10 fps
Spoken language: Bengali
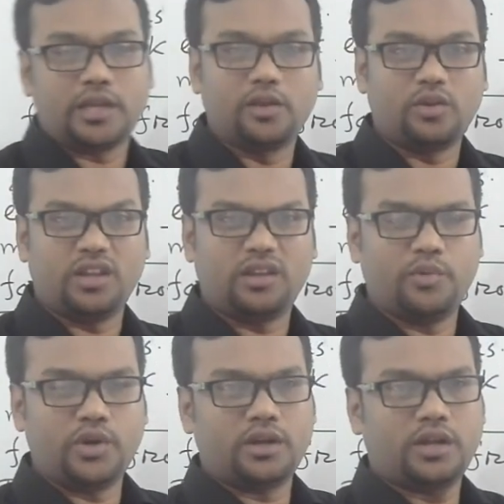খেয়াল করে
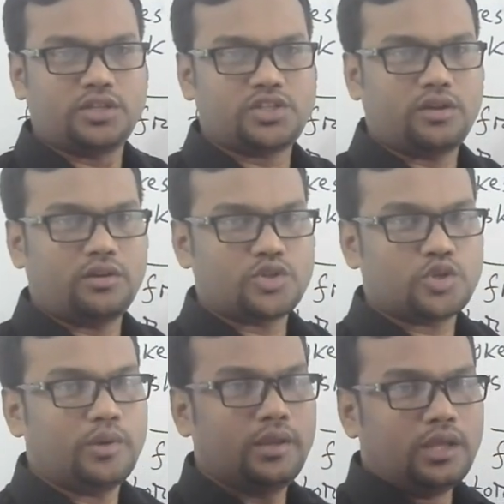থাকি পরীক্ষার খাতা চেক
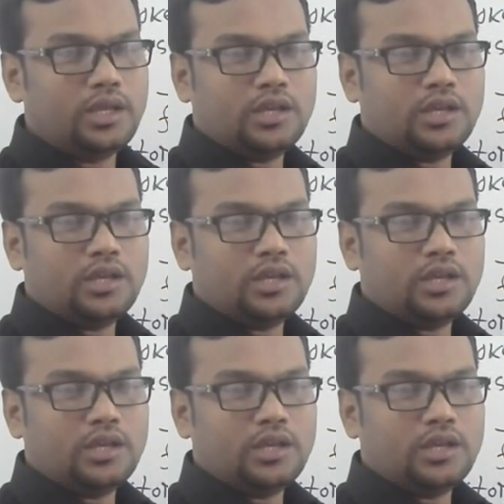করার সময়